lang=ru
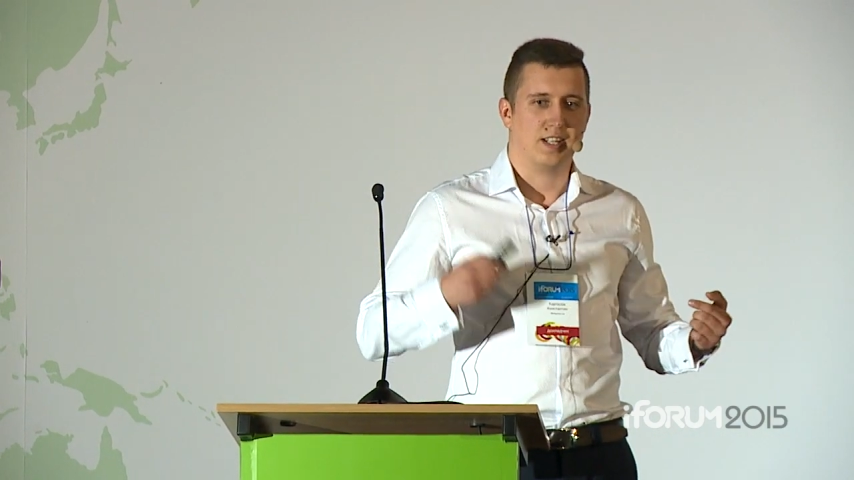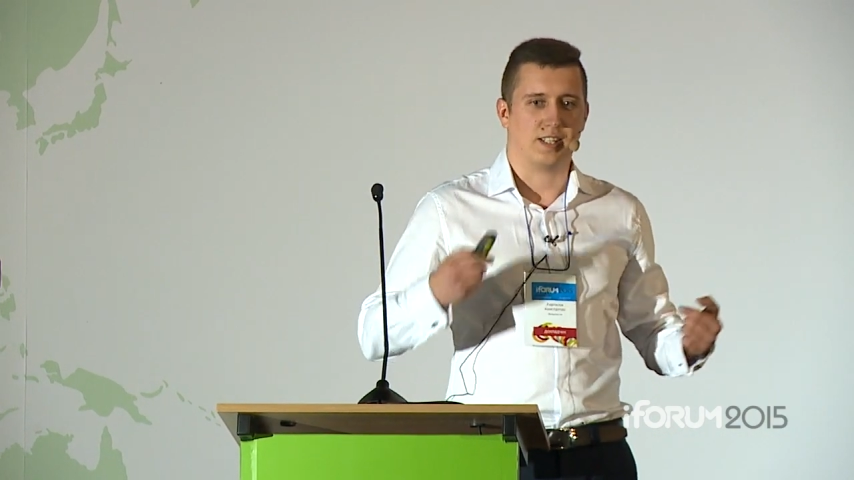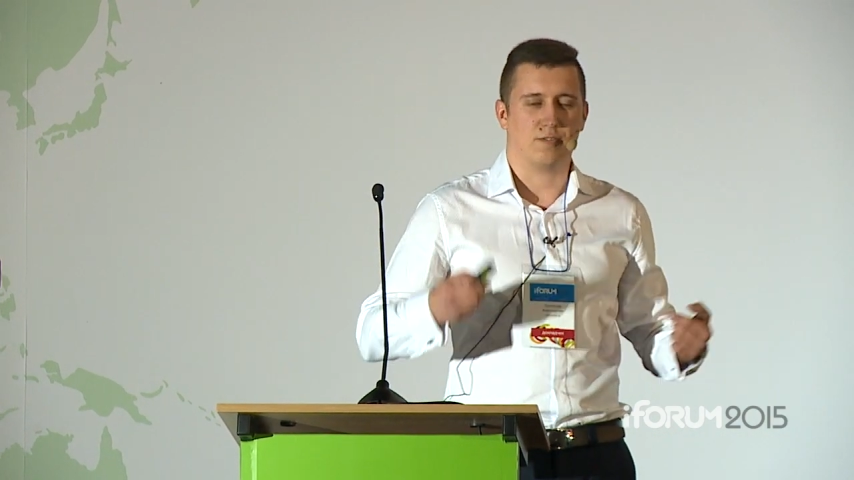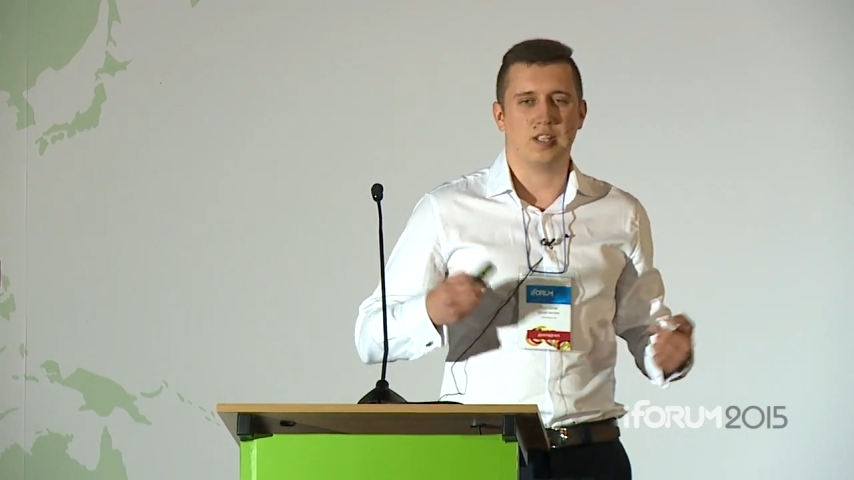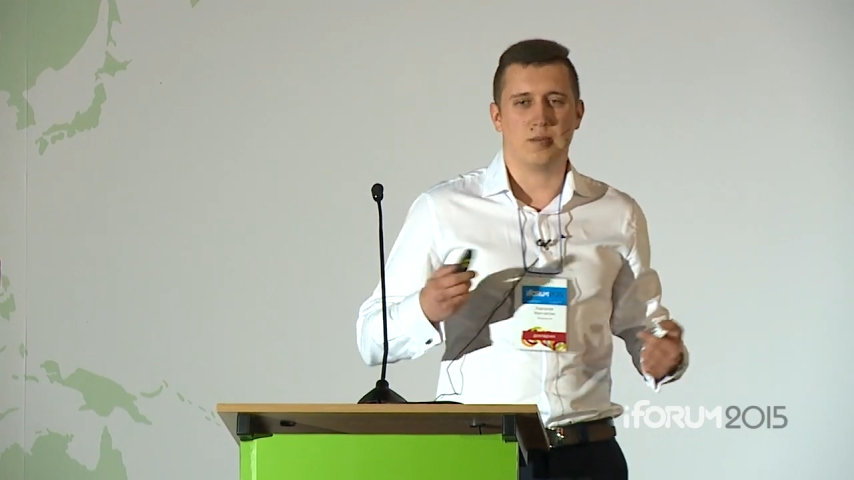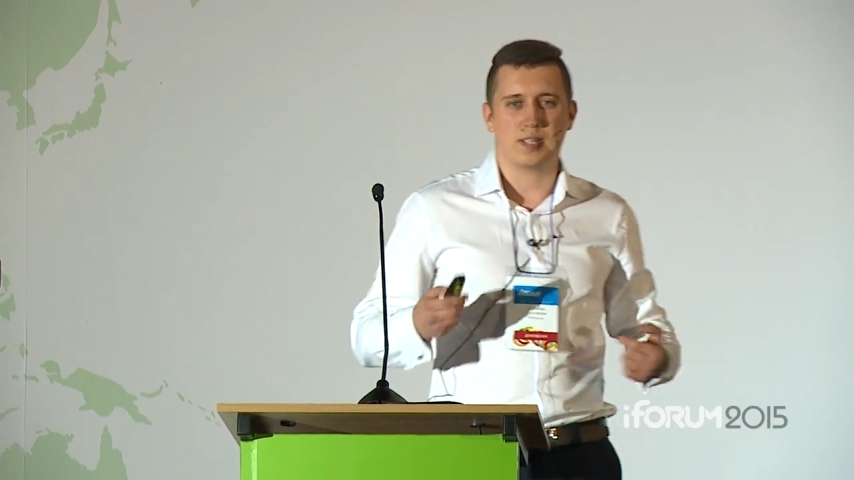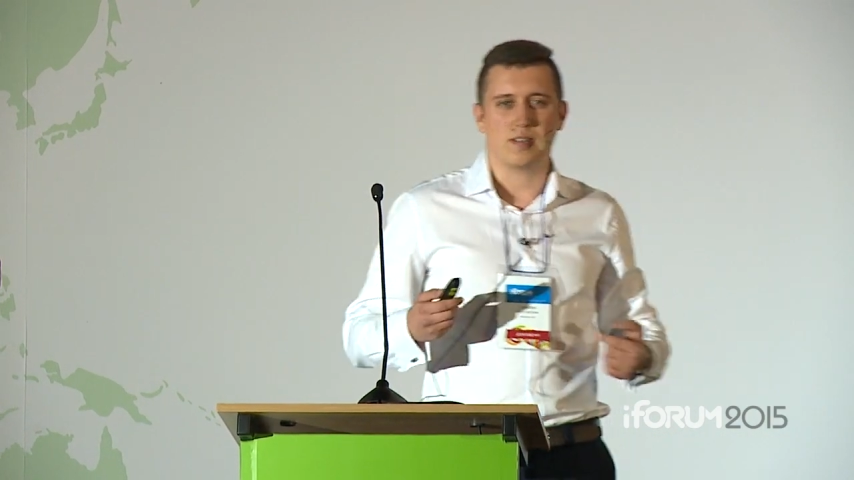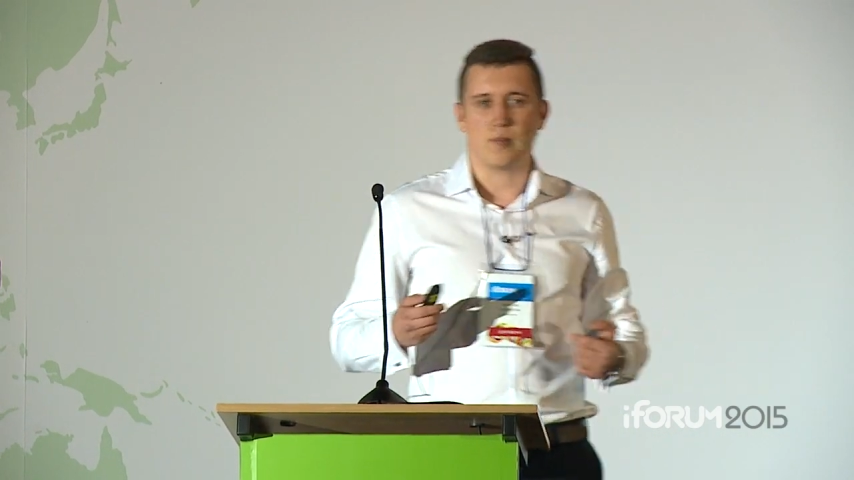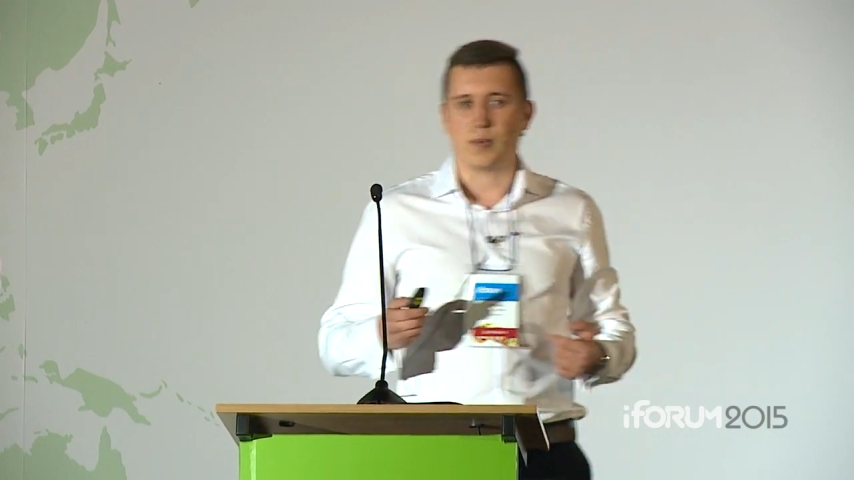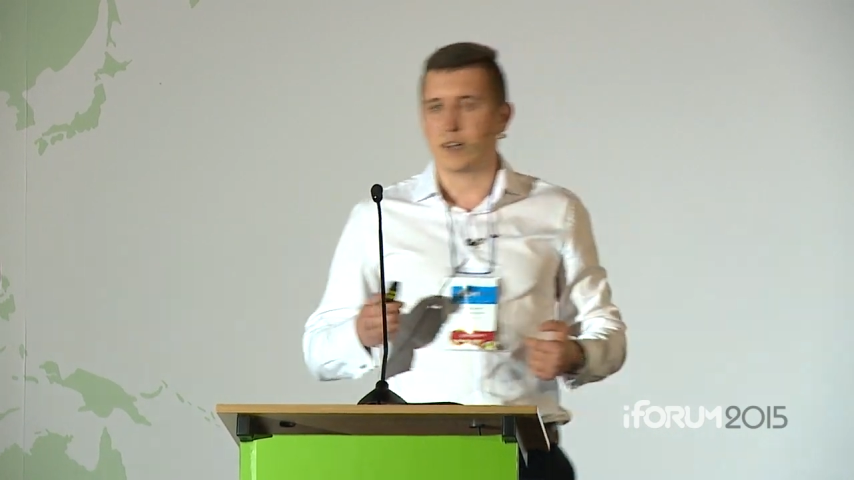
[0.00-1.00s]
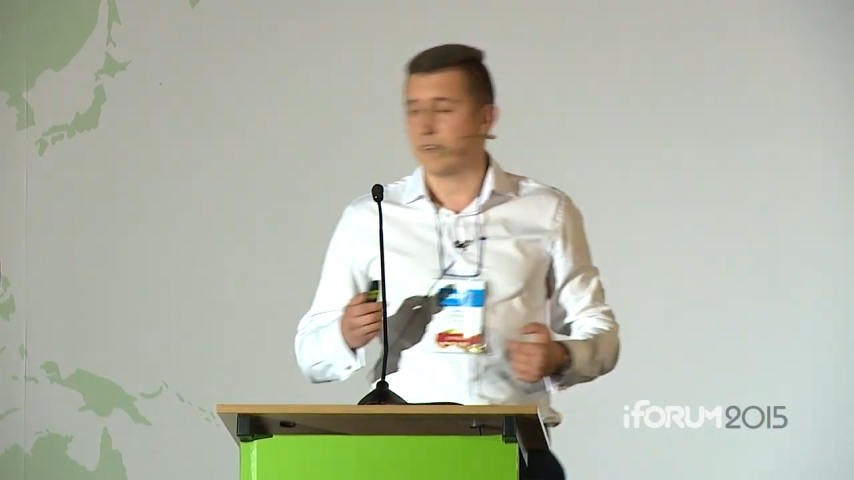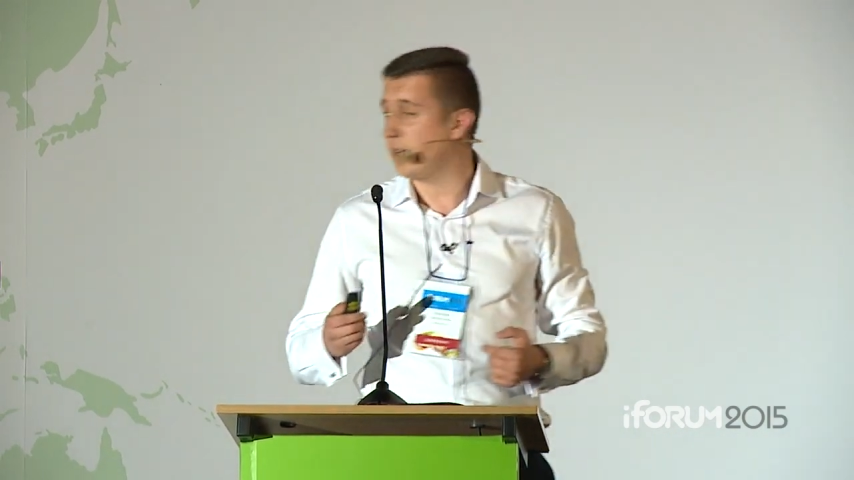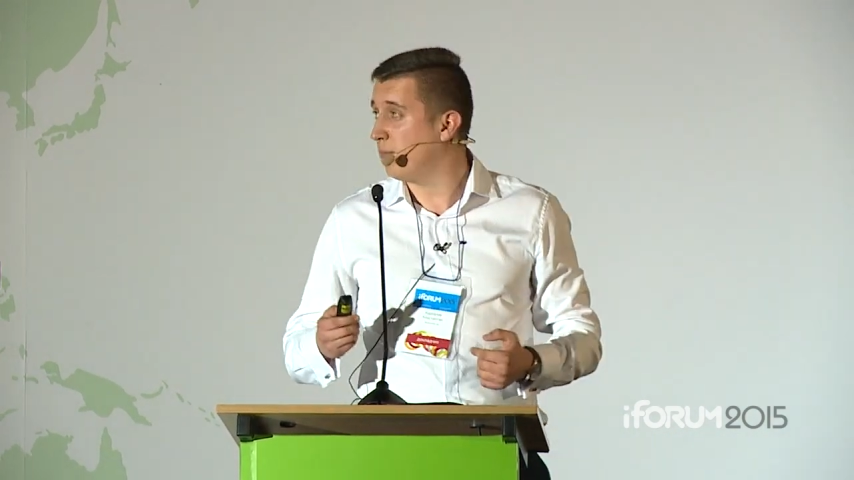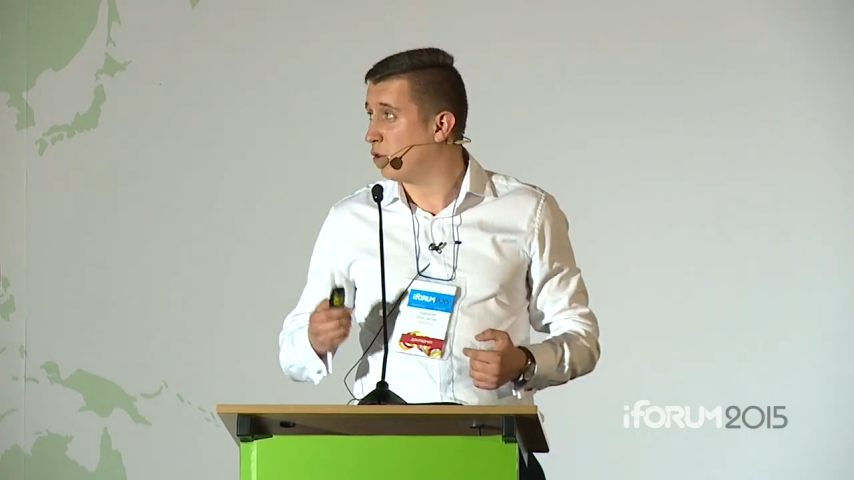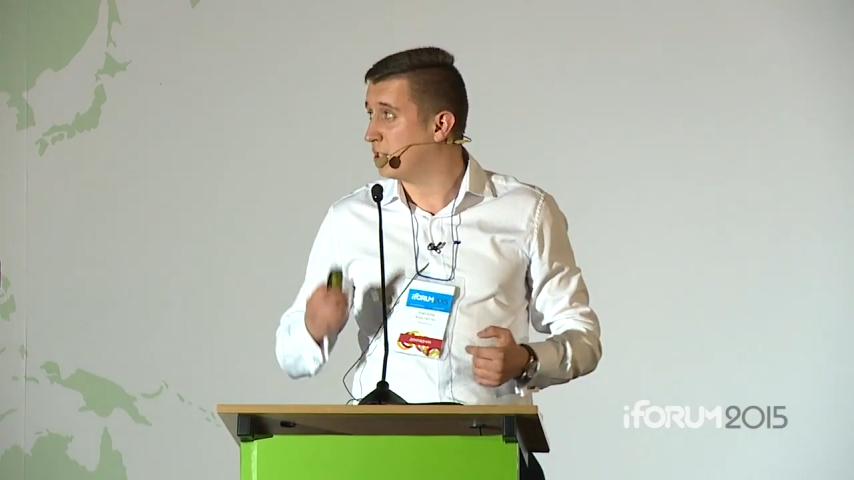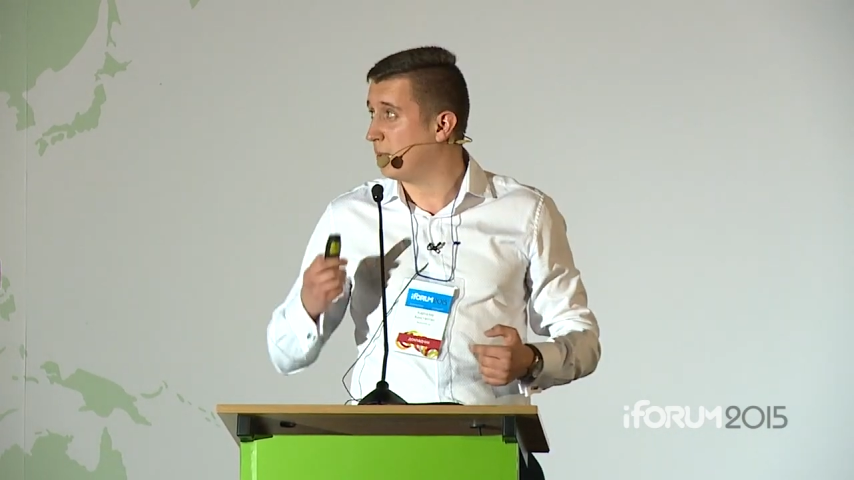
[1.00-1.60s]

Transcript: Сегодня мы с вами поговорим о